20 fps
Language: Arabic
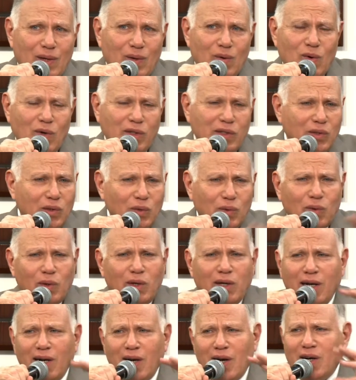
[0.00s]
ووسط
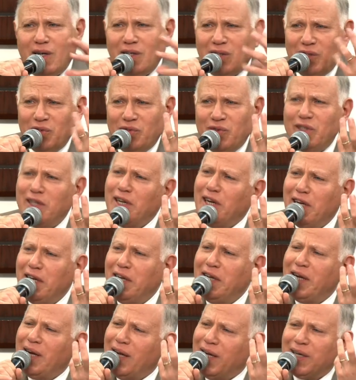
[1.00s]
كل الارض في
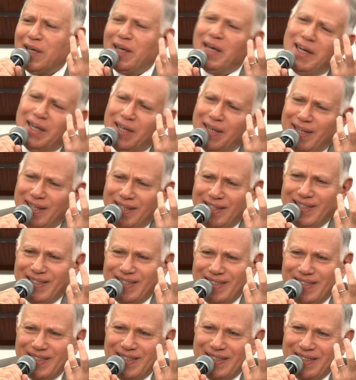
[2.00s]
عيله غاليه
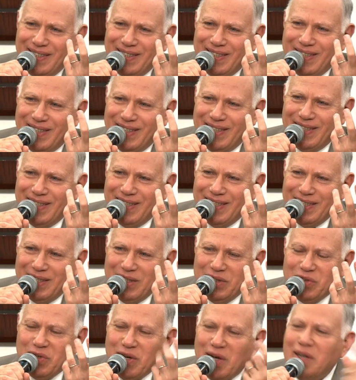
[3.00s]

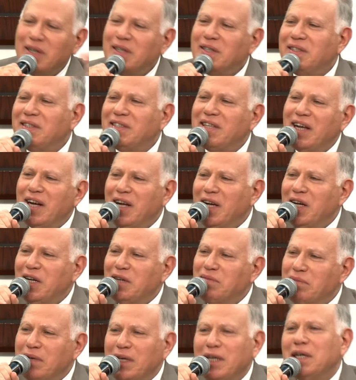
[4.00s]
فارسل
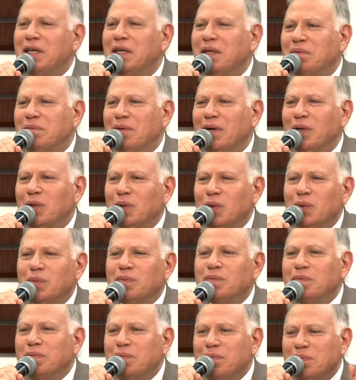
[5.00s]

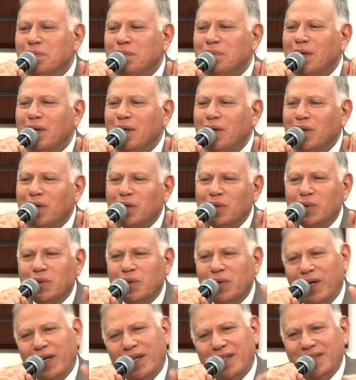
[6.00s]
امامهم
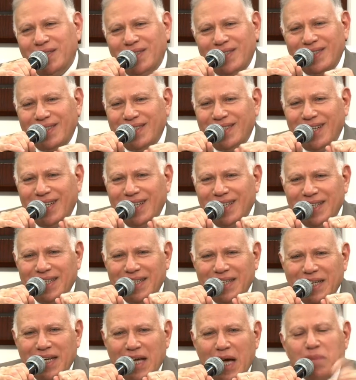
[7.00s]
رجلا
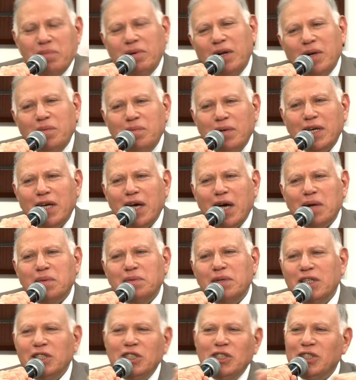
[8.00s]
قبل المجاعه
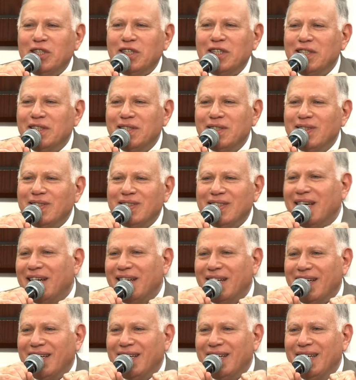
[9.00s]
بعشرين
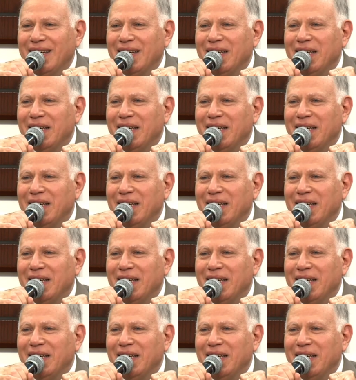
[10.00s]
سنه